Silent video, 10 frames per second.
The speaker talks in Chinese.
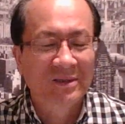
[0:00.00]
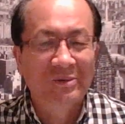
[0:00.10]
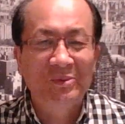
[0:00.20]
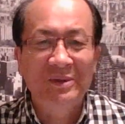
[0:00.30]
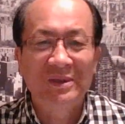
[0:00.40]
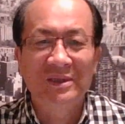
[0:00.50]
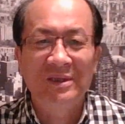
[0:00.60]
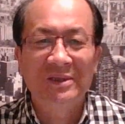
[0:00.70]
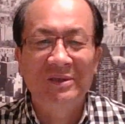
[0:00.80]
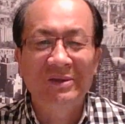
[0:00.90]
如此一
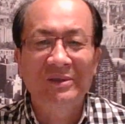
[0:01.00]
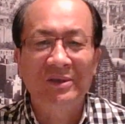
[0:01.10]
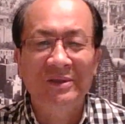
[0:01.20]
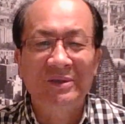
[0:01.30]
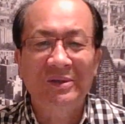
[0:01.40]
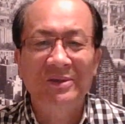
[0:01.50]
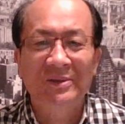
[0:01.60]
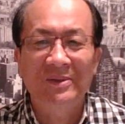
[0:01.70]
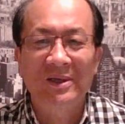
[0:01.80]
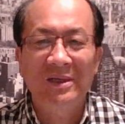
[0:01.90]
个小小的要
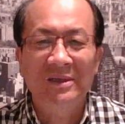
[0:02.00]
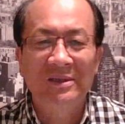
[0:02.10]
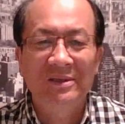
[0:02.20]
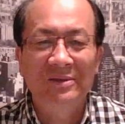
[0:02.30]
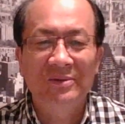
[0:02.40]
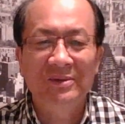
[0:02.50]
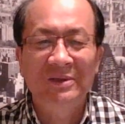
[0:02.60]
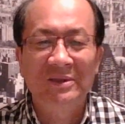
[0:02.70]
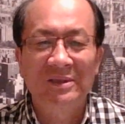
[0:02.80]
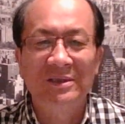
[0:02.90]
求啊，如
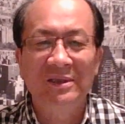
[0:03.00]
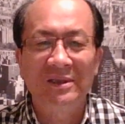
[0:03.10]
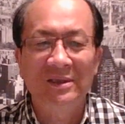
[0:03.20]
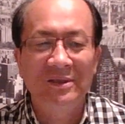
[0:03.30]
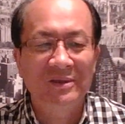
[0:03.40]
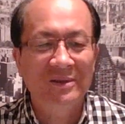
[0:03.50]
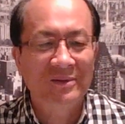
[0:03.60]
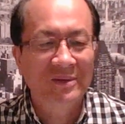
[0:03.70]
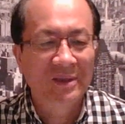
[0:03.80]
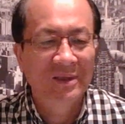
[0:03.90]
此之低一个要
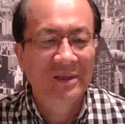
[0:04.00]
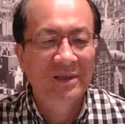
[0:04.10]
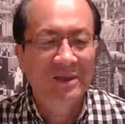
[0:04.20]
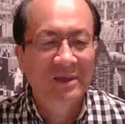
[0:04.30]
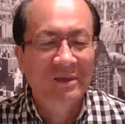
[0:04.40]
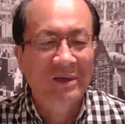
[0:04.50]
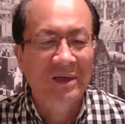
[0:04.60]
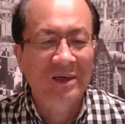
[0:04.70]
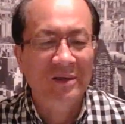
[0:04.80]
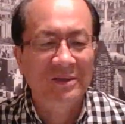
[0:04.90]
求，
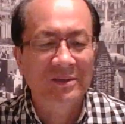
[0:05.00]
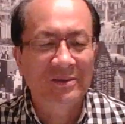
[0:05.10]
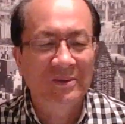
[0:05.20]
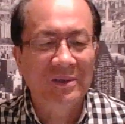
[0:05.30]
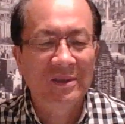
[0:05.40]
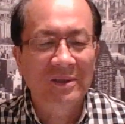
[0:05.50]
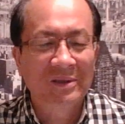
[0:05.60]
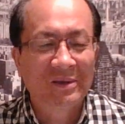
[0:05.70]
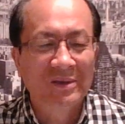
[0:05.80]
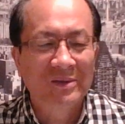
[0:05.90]
还要经过
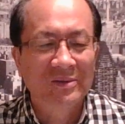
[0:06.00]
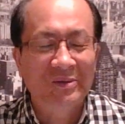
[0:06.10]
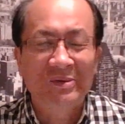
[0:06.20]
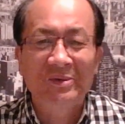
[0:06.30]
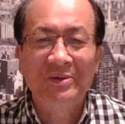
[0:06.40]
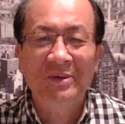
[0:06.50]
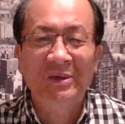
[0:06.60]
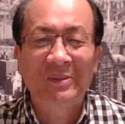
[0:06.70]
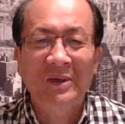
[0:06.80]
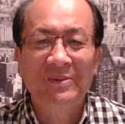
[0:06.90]
中共中
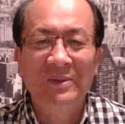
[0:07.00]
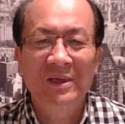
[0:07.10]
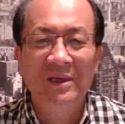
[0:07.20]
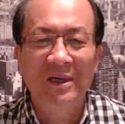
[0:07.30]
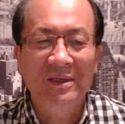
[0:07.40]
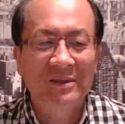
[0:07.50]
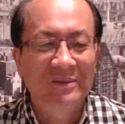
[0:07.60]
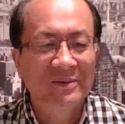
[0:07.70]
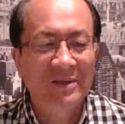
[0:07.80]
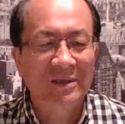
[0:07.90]
央的办公厅啊
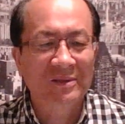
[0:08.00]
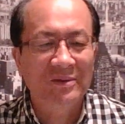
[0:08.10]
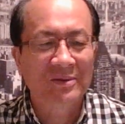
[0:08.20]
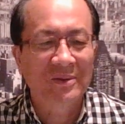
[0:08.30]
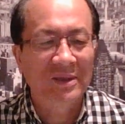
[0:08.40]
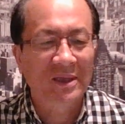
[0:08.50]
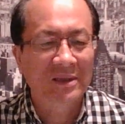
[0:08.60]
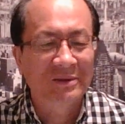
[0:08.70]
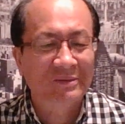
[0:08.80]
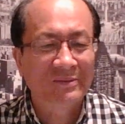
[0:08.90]
才能做决定，
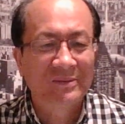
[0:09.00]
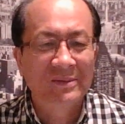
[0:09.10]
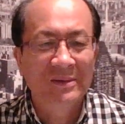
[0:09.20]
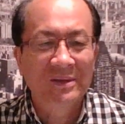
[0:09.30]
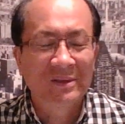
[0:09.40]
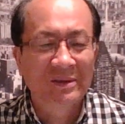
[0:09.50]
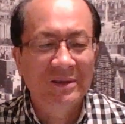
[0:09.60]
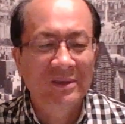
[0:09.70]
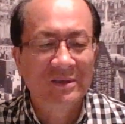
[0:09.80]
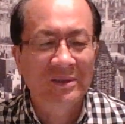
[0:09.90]

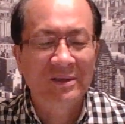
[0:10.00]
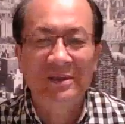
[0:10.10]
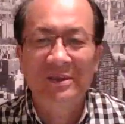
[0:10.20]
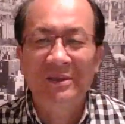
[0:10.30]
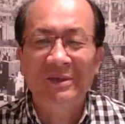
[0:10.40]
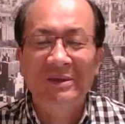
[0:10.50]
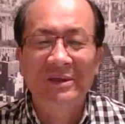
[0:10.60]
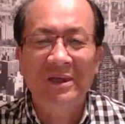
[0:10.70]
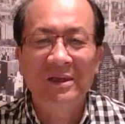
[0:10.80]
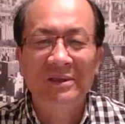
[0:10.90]
这真是令
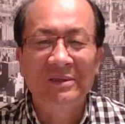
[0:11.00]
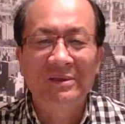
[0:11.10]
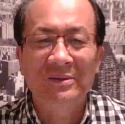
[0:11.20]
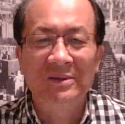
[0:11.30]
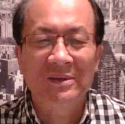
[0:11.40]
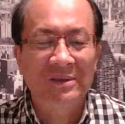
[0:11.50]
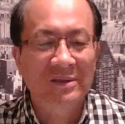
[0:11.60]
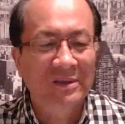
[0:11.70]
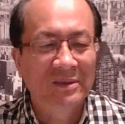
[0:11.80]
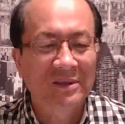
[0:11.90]
人难以就是
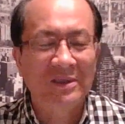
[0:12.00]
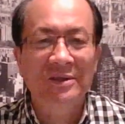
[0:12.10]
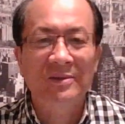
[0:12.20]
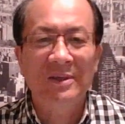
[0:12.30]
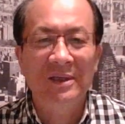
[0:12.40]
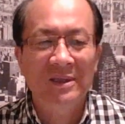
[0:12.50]
接受啊。